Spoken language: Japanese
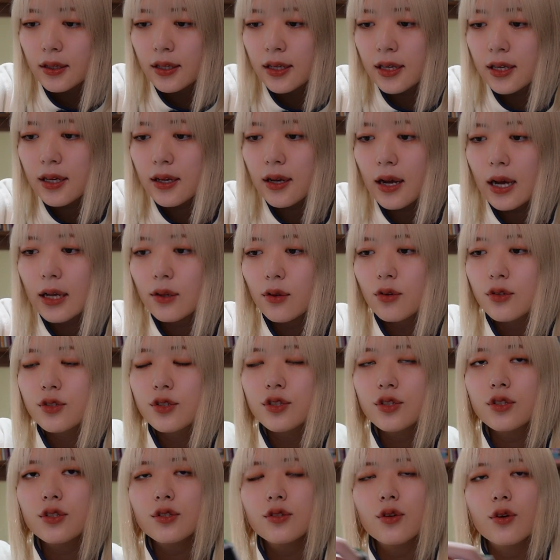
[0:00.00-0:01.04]
金貨の
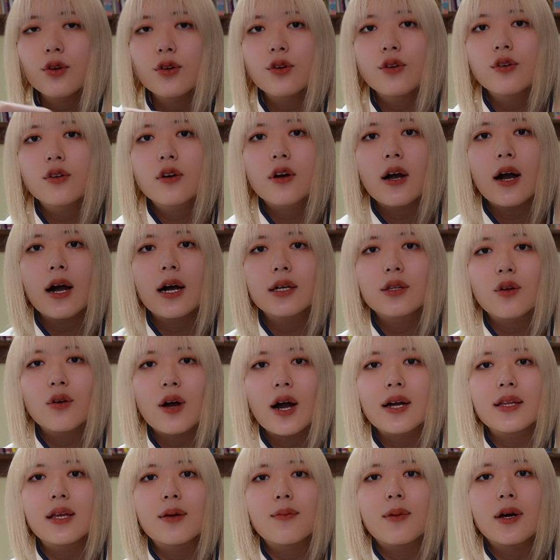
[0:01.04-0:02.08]
10というカード
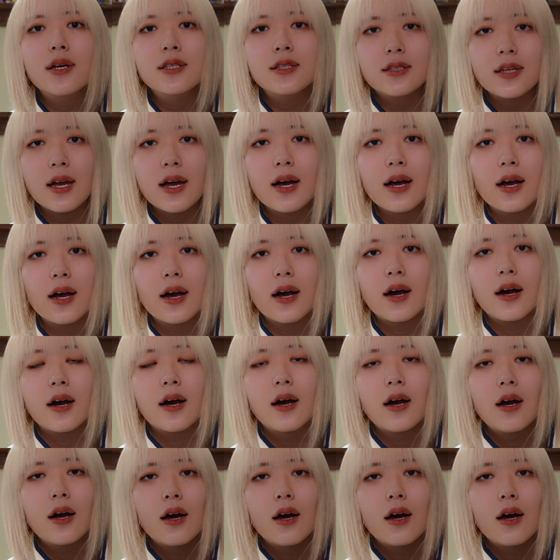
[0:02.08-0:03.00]
が出ました。